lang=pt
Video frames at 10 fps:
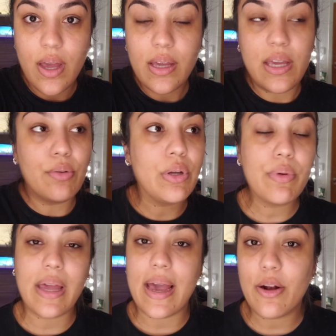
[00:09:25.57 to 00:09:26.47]
que eu não
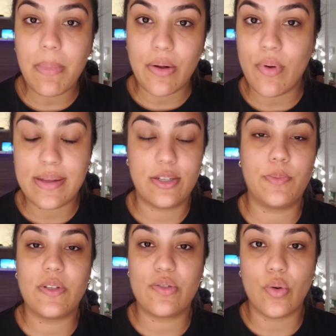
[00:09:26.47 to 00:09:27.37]
quero magoar essas
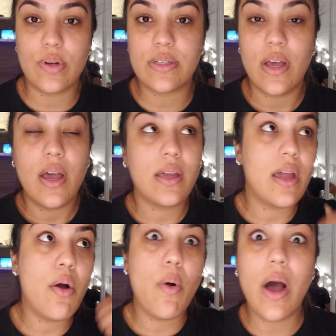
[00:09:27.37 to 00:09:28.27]
pessoas, que
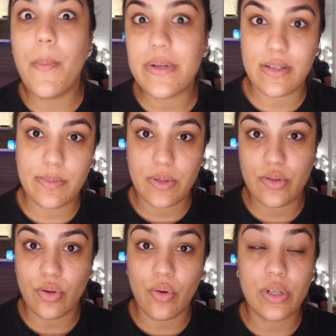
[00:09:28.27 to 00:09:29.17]
eu amo essas
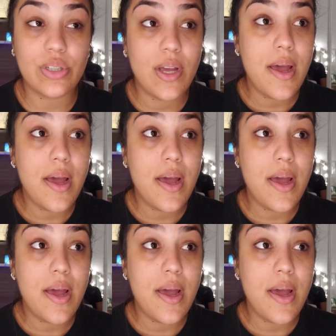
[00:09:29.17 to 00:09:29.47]
pessoas.